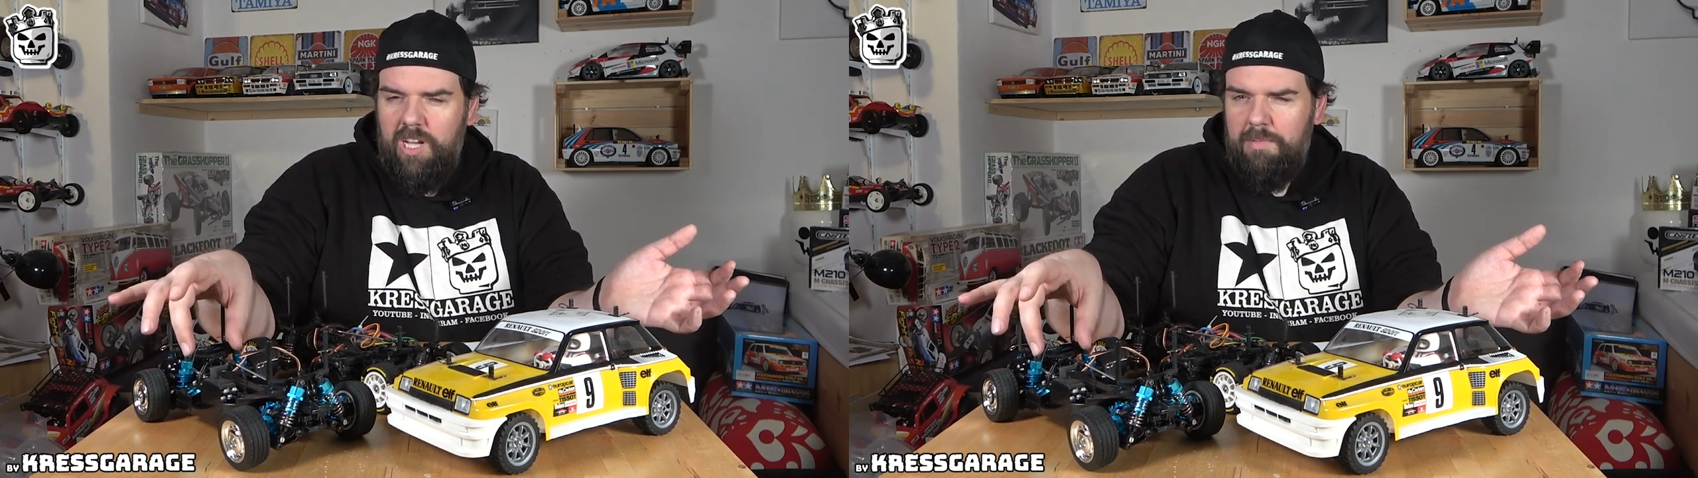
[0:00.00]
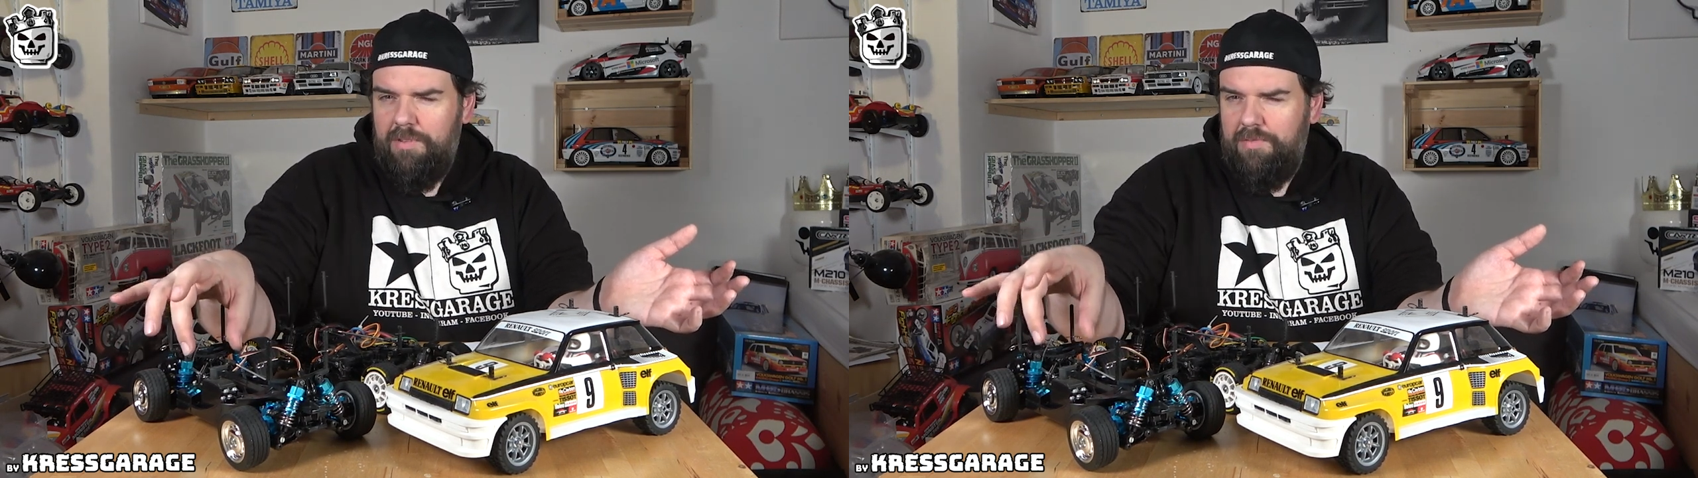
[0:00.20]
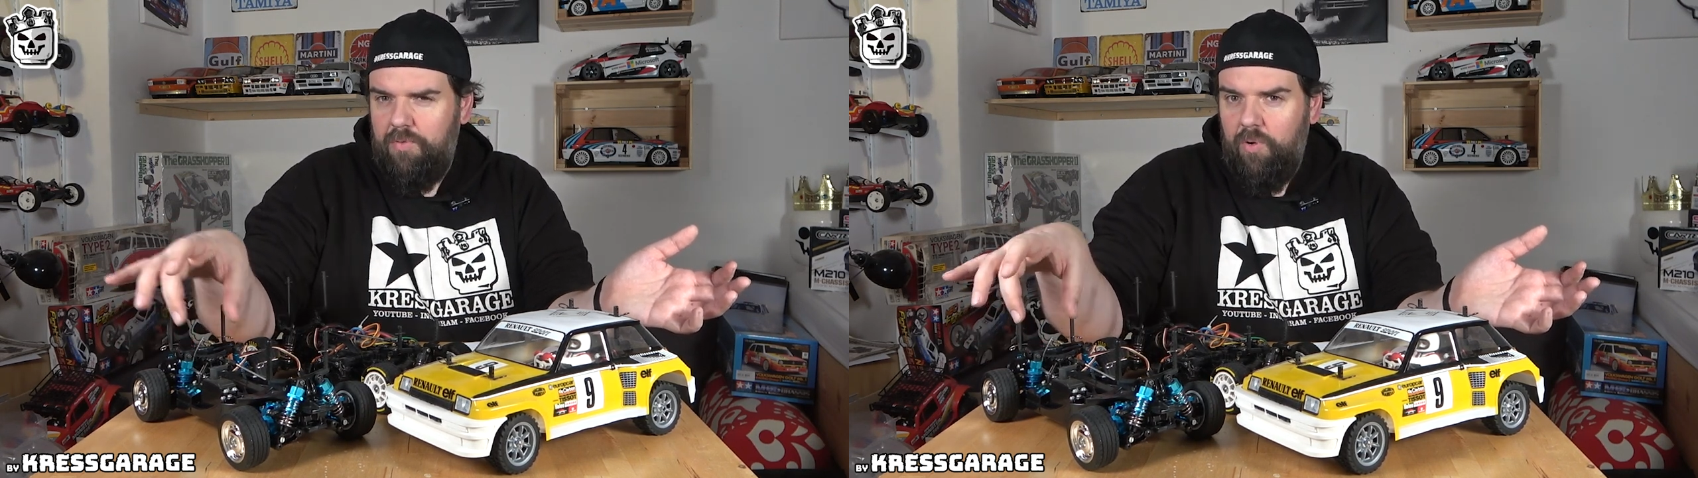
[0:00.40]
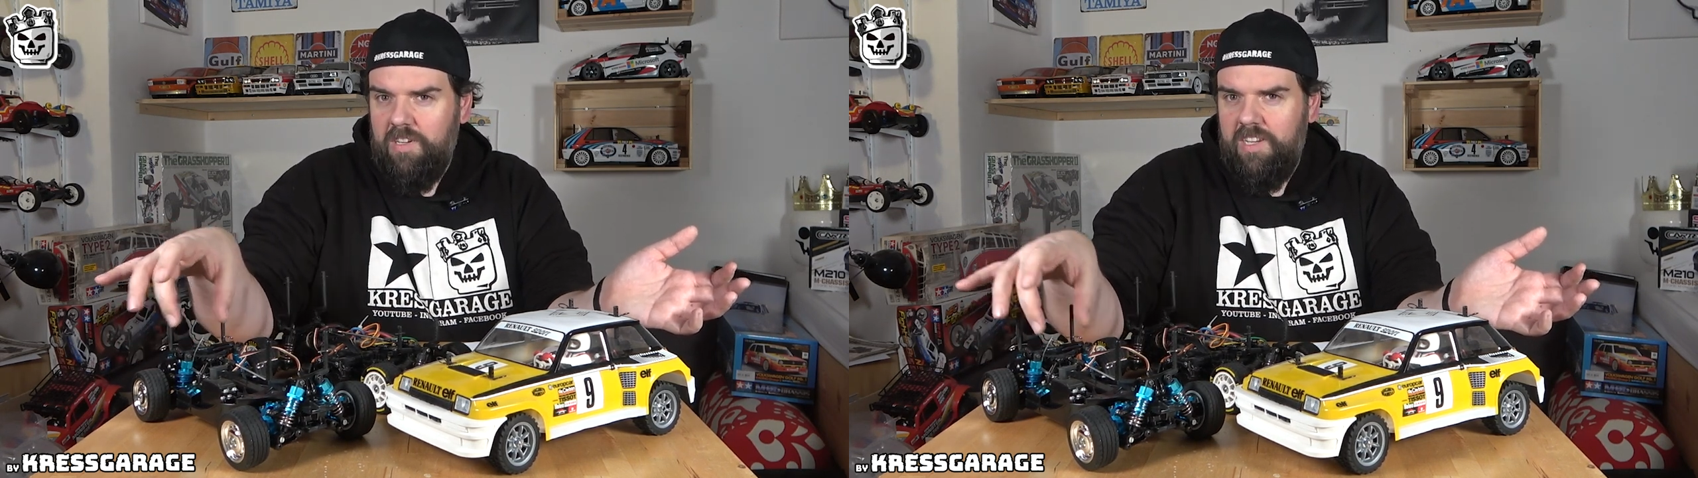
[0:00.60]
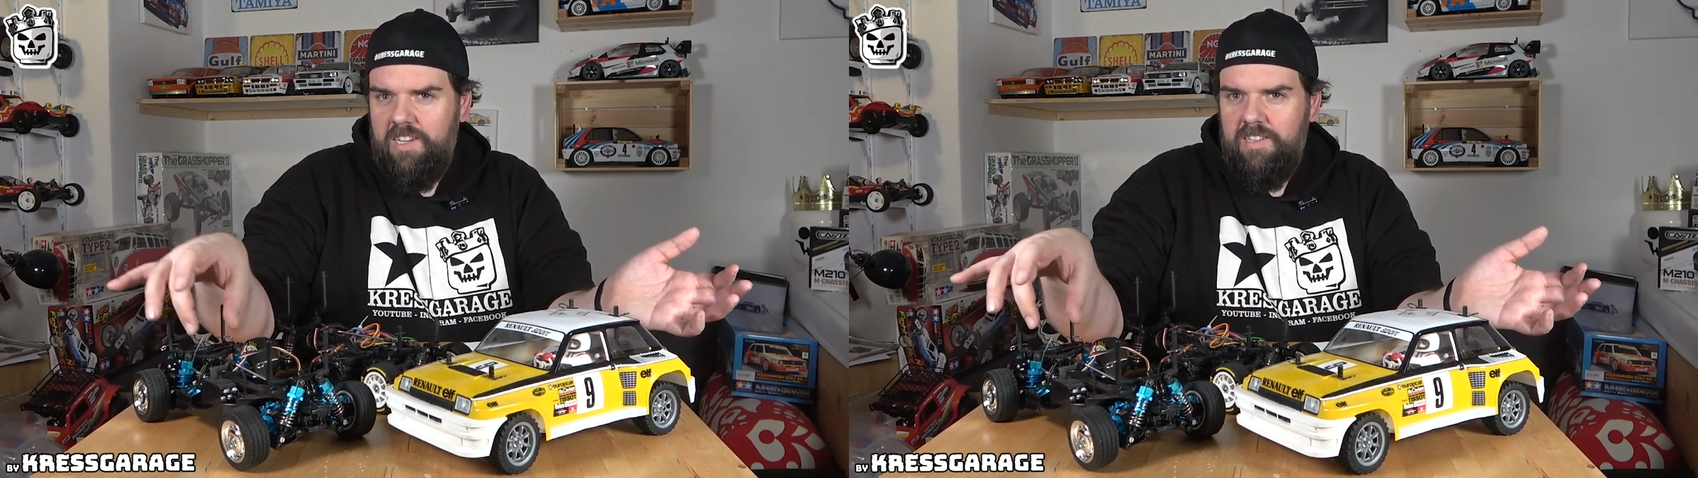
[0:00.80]
aber vor
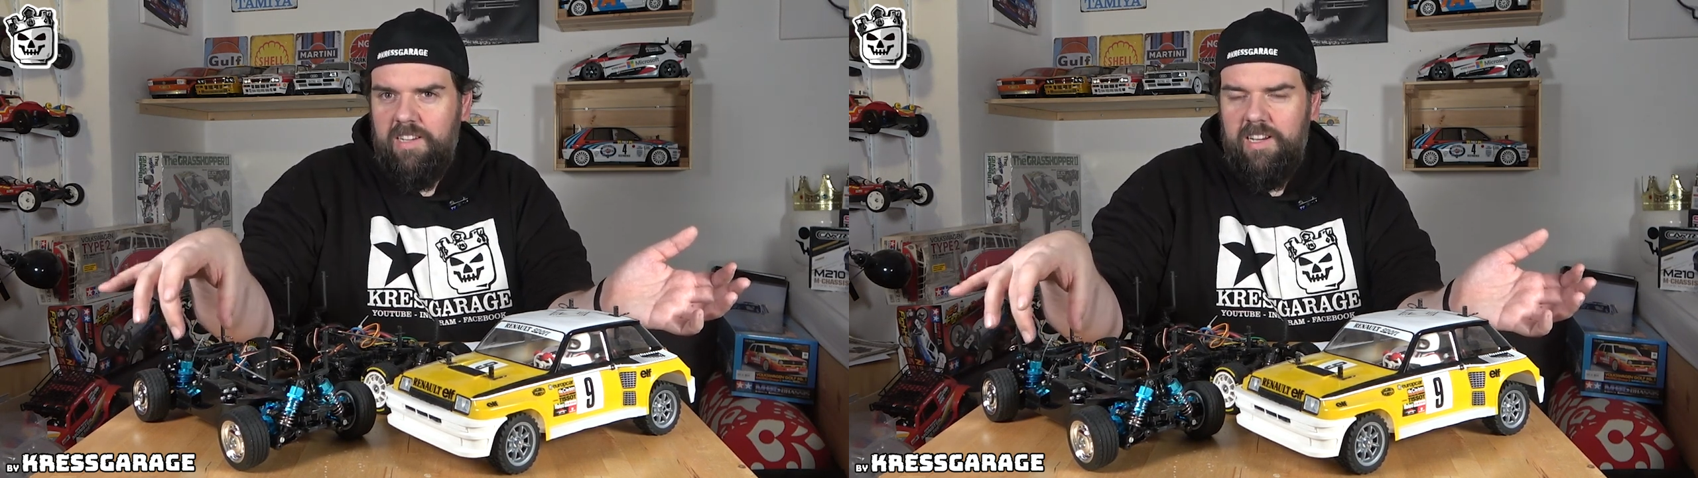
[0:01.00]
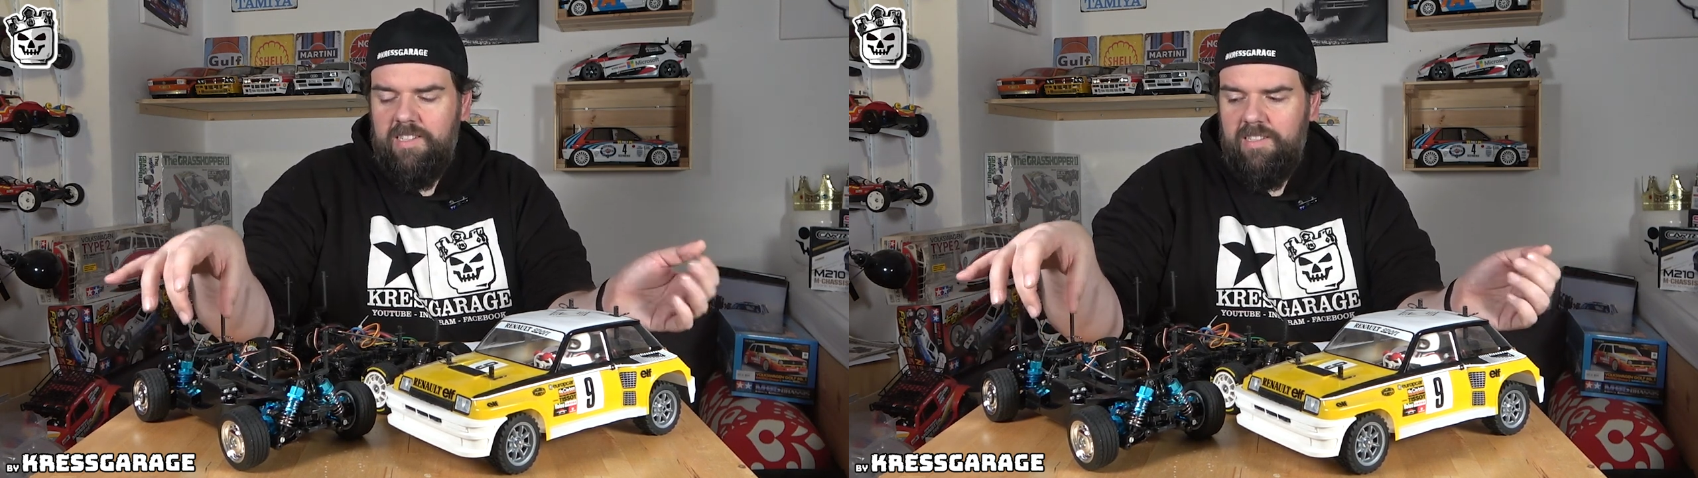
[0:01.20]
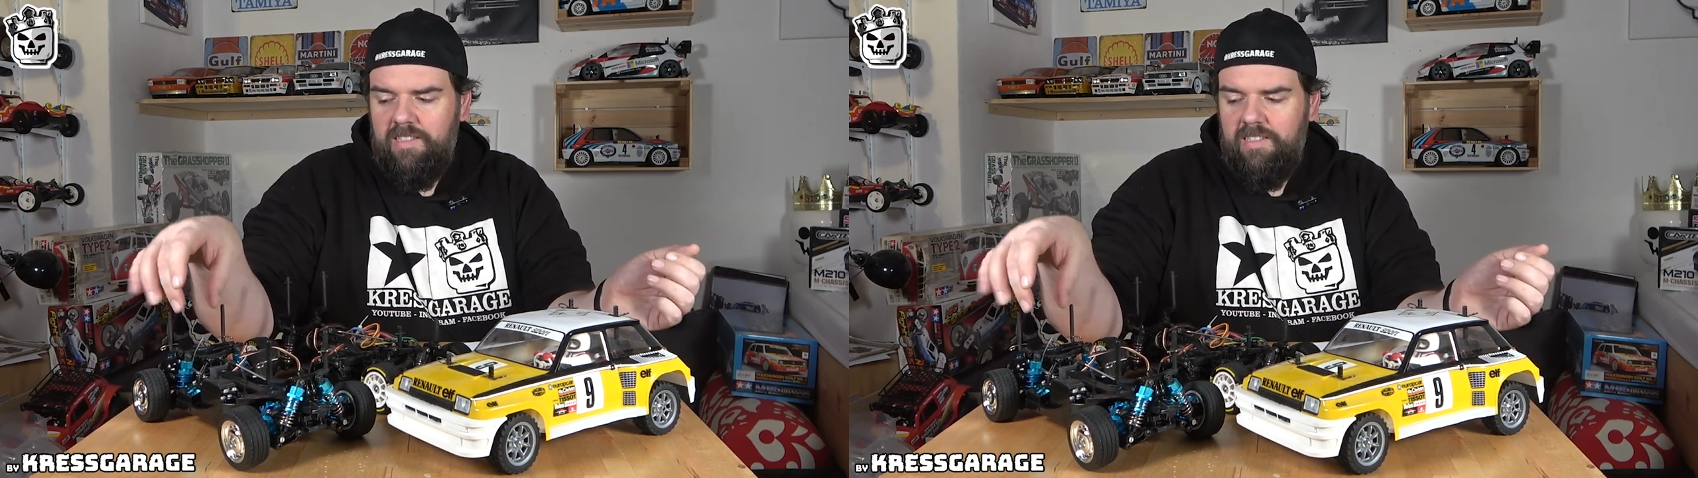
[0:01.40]
der Hinterachse,